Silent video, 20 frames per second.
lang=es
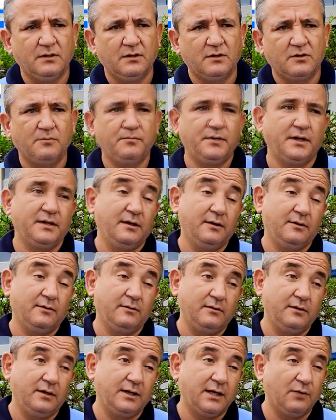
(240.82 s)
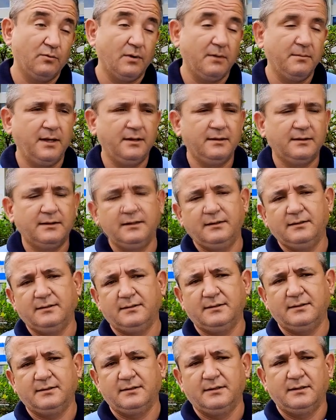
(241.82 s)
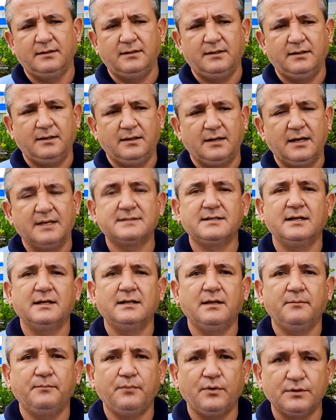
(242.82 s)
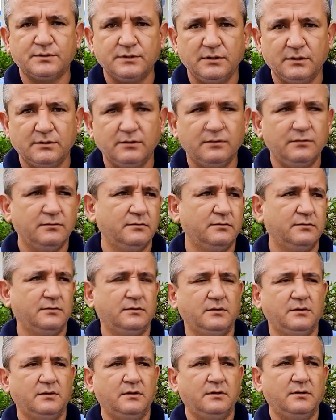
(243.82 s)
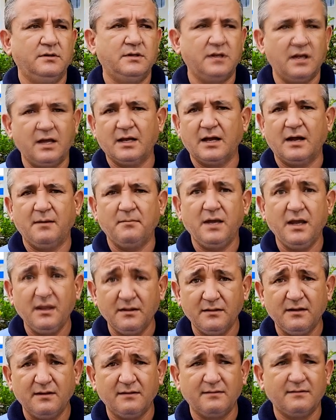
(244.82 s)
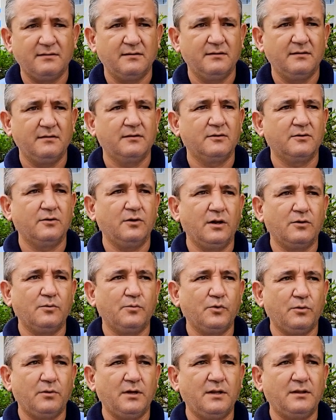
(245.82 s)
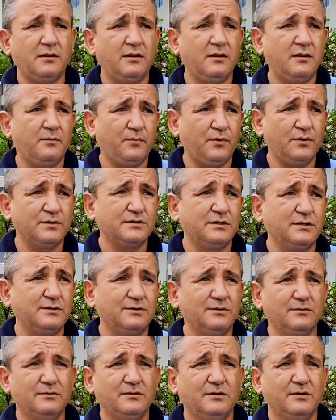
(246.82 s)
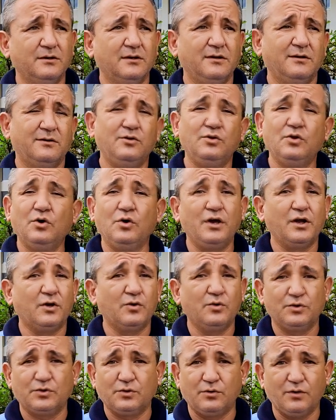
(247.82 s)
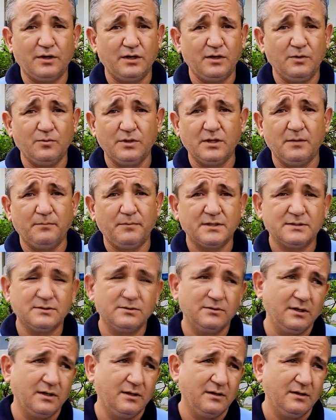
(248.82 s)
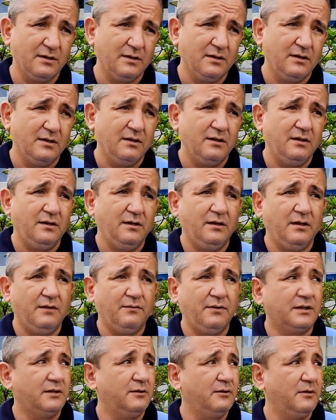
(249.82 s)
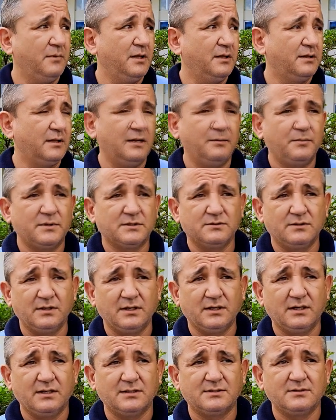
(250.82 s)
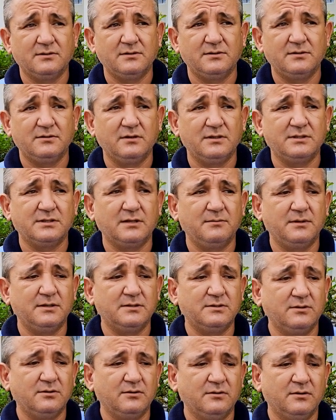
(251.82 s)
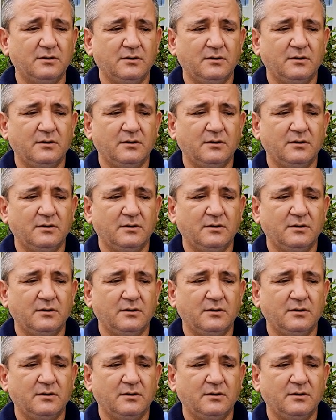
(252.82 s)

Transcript: El compañero ingenuamente eh, hace el depósito, llega a Méndez con el comprobante de depósito, no encontró a ninguna persona y efectivamente la persona que le solicitó el servicio